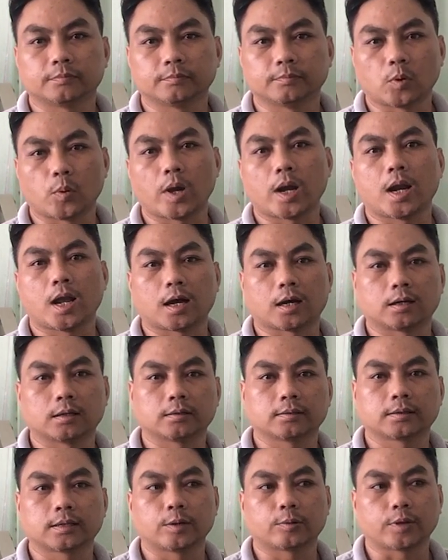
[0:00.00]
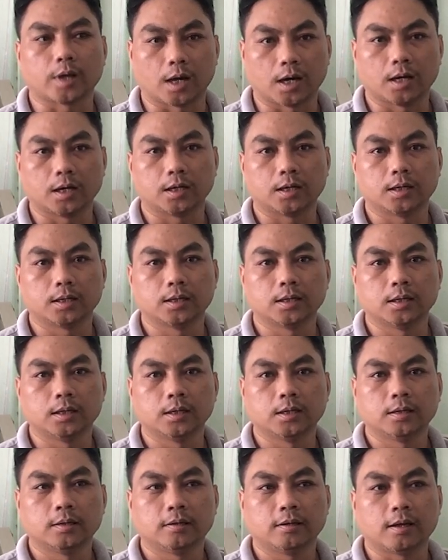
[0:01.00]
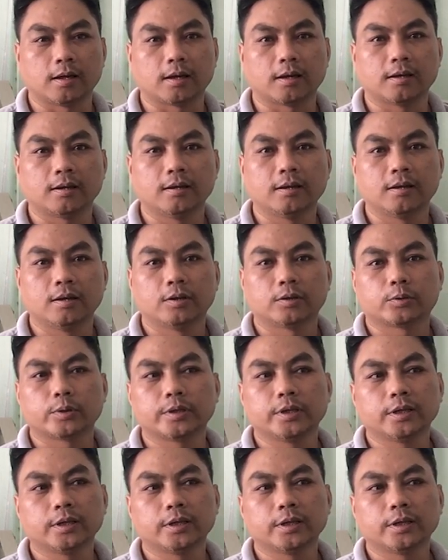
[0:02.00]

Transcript: một hai lần kêu thợ. Tuy